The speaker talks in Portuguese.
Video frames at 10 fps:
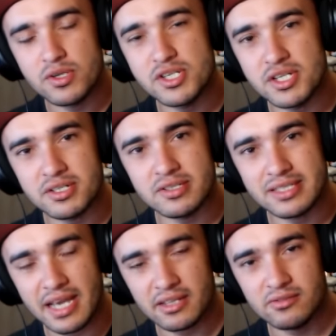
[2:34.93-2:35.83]
os dias
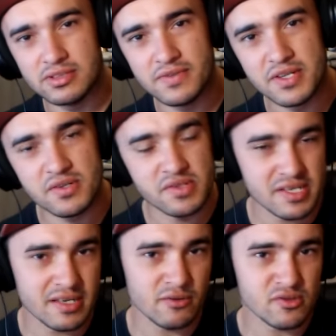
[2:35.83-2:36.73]
certos dos vídeos
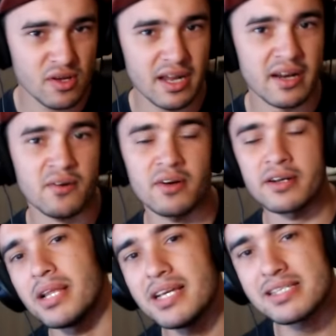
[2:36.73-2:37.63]
e os horários
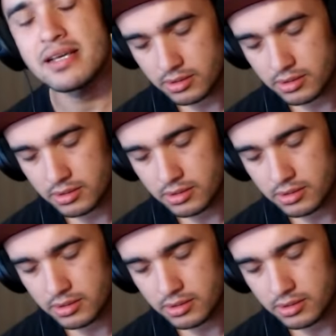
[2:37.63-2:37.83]
agora, beleza?